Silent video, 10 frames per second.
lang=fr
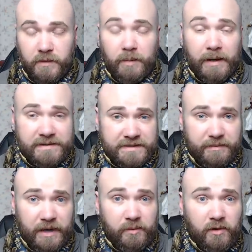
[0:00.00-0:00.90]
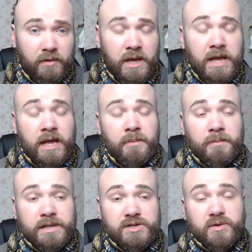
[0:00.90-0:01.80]
principalement,
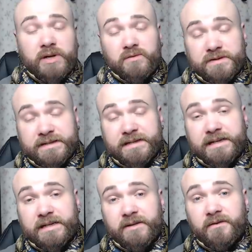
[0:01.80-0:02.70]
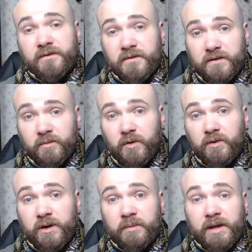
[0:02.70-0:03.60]
mais je lui ai conseillé
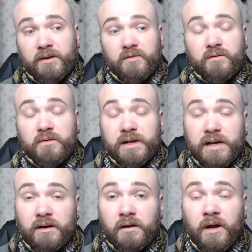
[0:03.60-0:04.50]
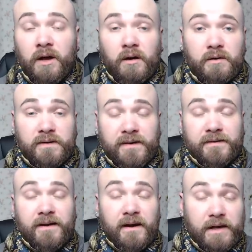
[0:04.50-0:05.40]
vivement eh bien, d'ouvrir euh,
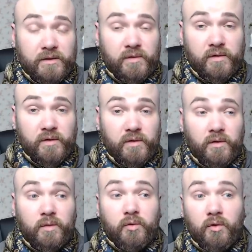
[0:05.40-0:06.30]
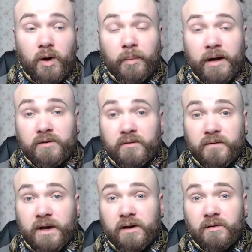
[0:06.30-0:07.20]
certains réseaux sociaux ou pourquoi pas de
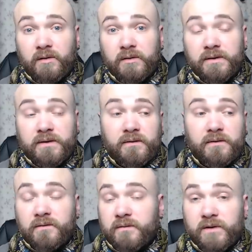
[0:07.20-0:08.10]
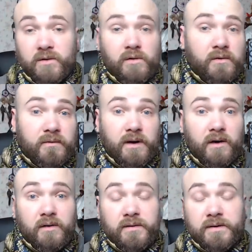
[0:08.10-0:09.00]
faire euh, des
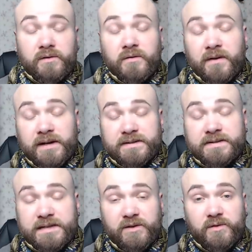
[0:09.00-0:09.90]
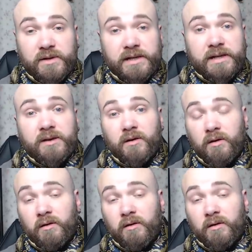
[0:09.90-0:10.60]
visioconférences et de faire ces ateliers euh,